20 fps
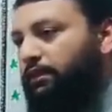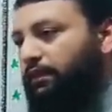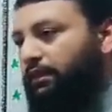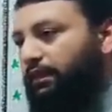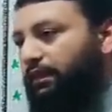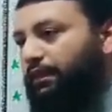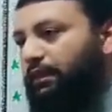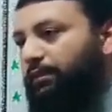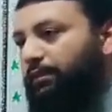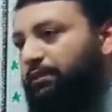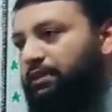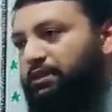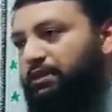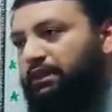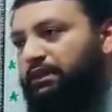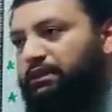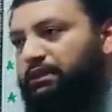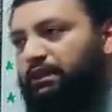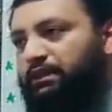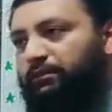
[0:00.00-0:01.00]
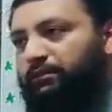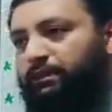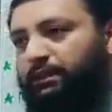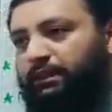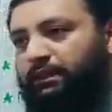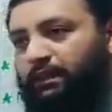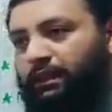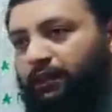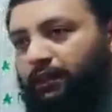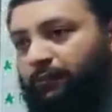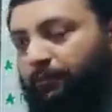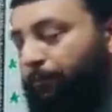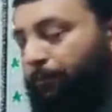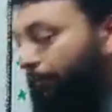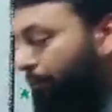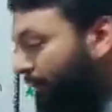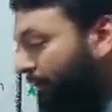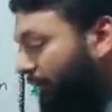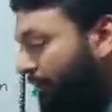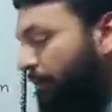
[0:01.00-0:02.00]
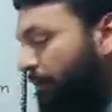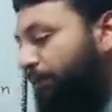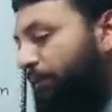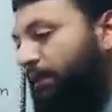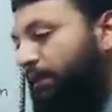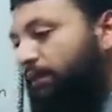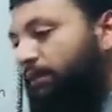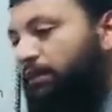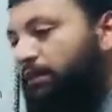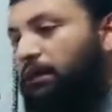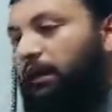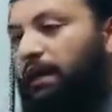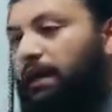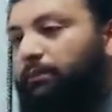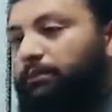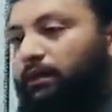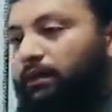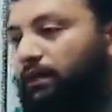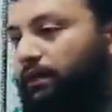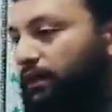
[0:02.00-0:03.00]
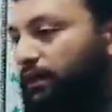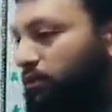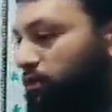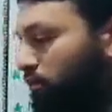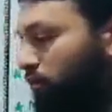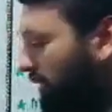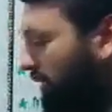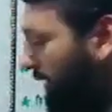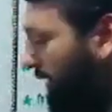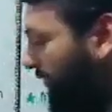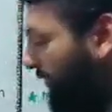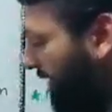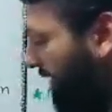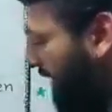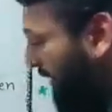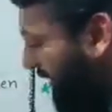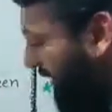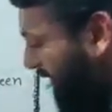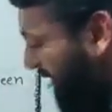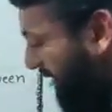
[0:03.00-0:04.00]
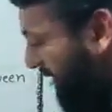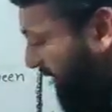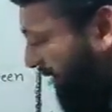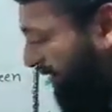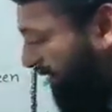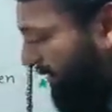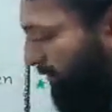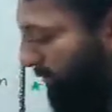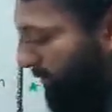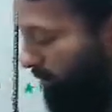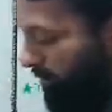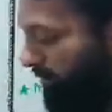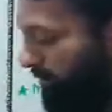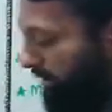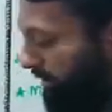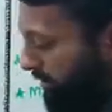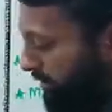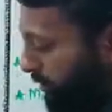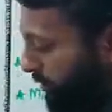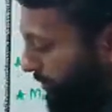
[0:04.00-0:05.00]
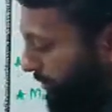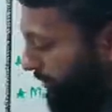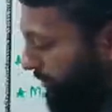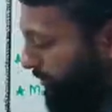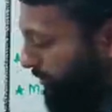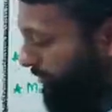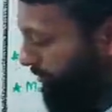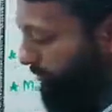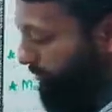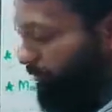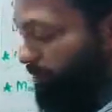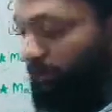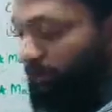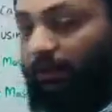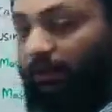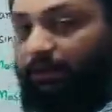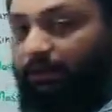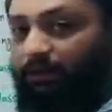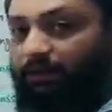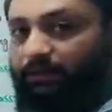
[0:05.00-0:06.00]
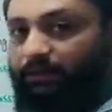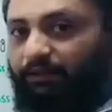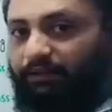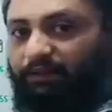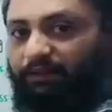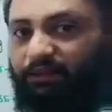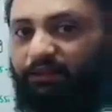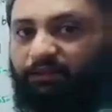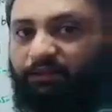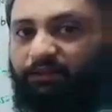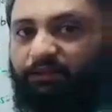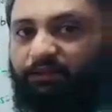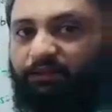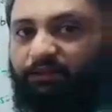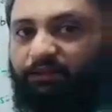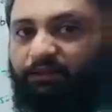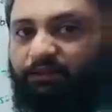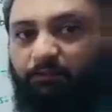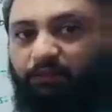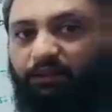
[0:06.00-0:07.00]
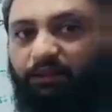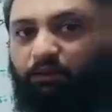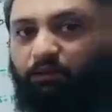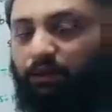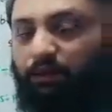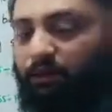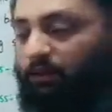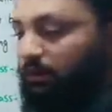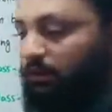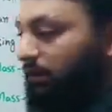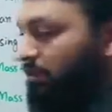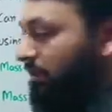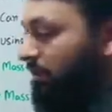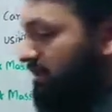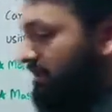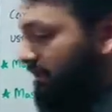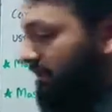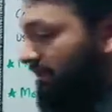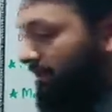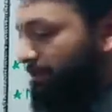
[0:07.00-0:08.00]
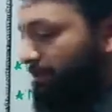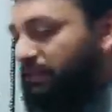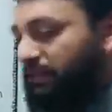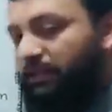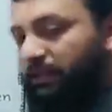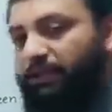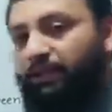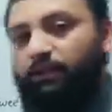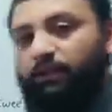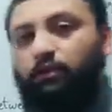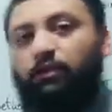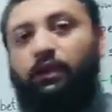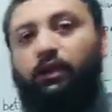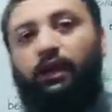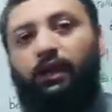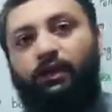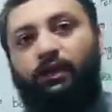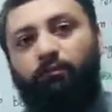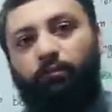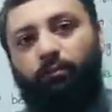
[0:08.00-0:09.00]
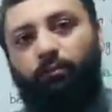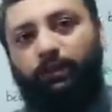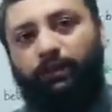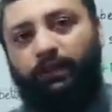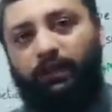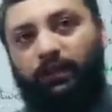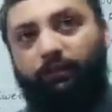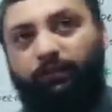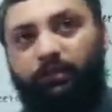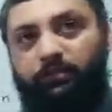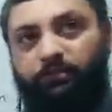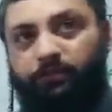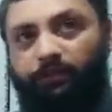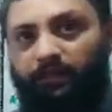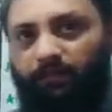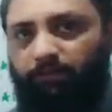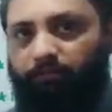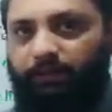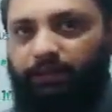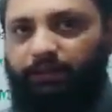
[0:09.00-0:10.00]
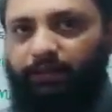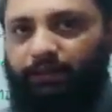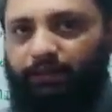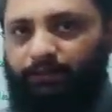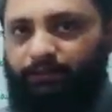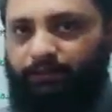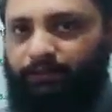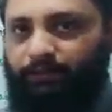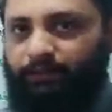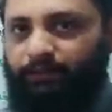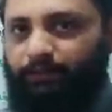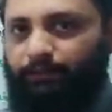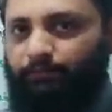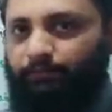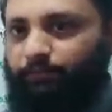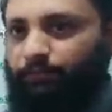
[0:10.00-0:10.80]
या अगर आपने जल्दी जल्दी में किया है फिर आप क्या करें उसको काफी देर के लिए रखें उल, जिसके ऊपर उल्टा करके रखे रखें तब भी क्या होगा जब वापस करेंगे तो एन मुमकिन है कि बीच में नमी रह जाएगी